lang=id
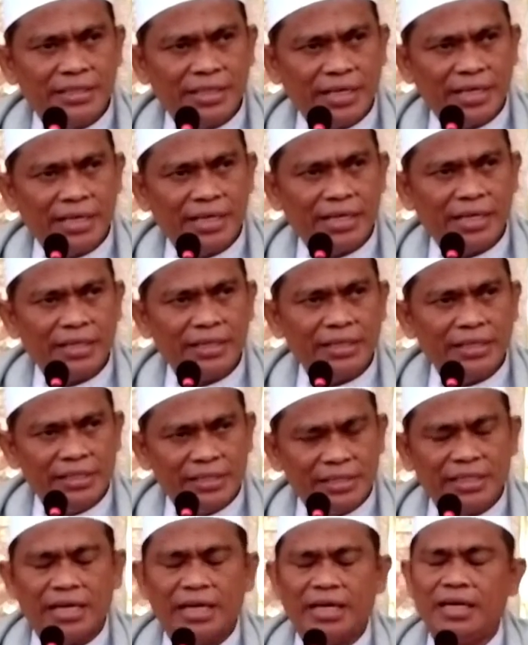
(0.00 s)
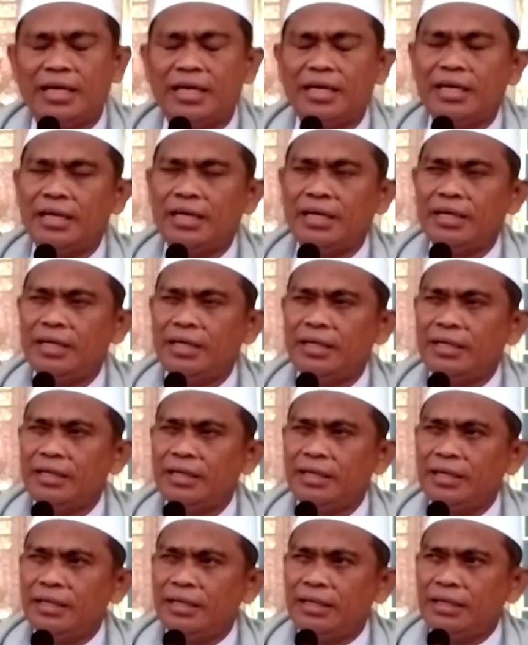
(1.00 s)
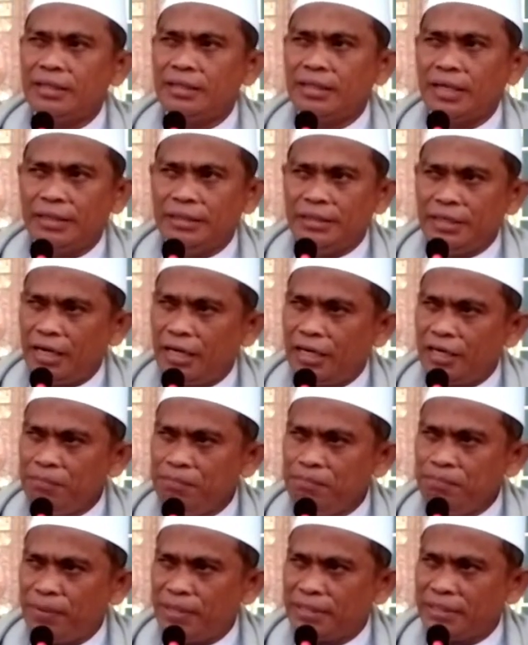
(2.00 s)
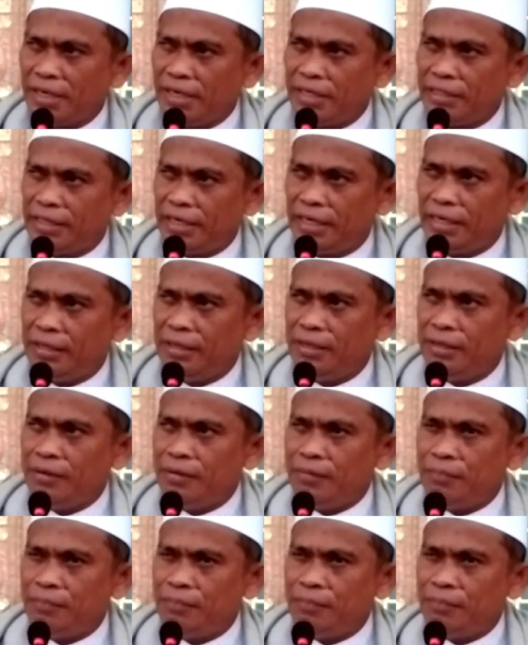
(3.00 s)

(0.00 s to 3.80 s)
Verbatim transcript: jaizah dan yang keempat adalah